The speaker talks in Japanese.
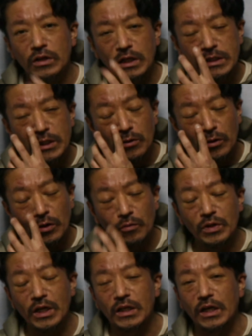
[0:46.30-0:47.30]
なぜこれを
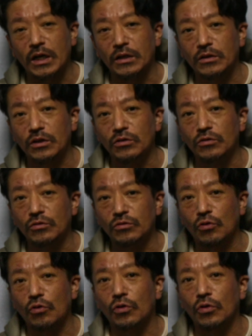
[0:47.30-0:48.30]
見れたかっていう
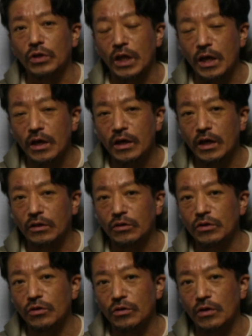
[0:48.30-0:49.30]
ところをね、えっと
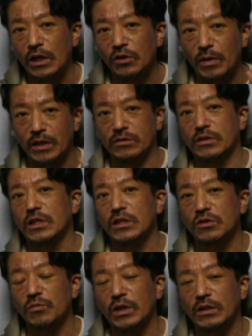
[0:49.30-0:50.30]
いろいろアドバイスをさ
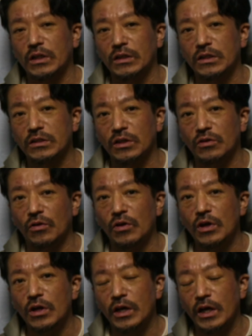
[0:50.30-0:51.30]
せてもらったんですけど、
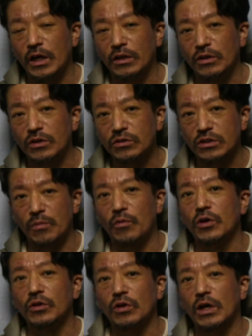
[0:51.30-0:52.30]
えっといくつか
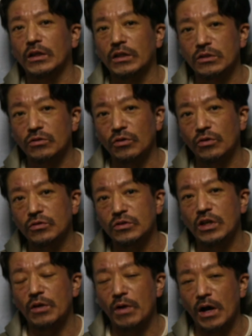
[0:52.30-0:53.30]
ポイントがあってそれを
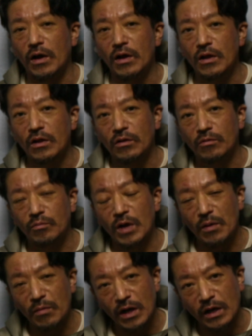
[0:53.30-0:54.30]
すれば
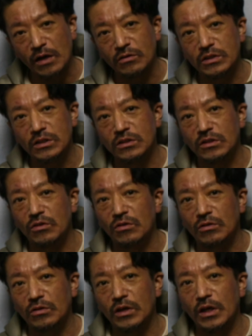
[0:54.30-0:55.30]
まあまあ確実に、
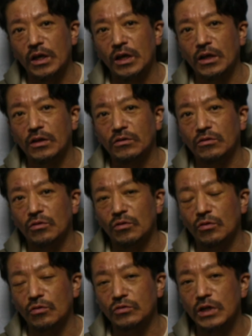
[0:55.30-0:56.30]
えっ、ー、と、
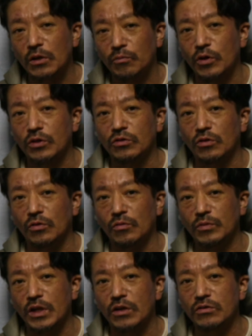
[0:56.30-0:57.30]
浮かのポイント
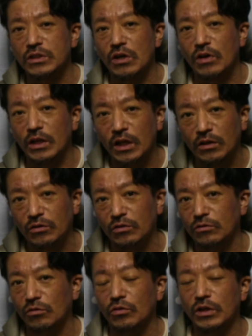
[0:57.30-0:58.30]
見れるんちゃうかなって
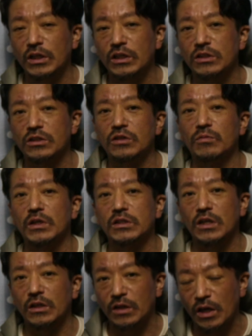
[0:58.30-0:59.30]
いうところに行き着きま
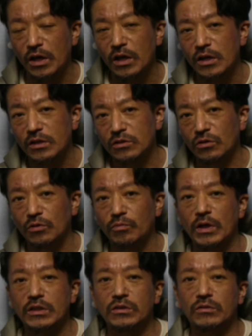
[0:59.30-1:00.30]
したんで、その
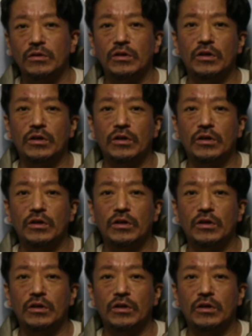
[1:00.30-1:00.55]
場所、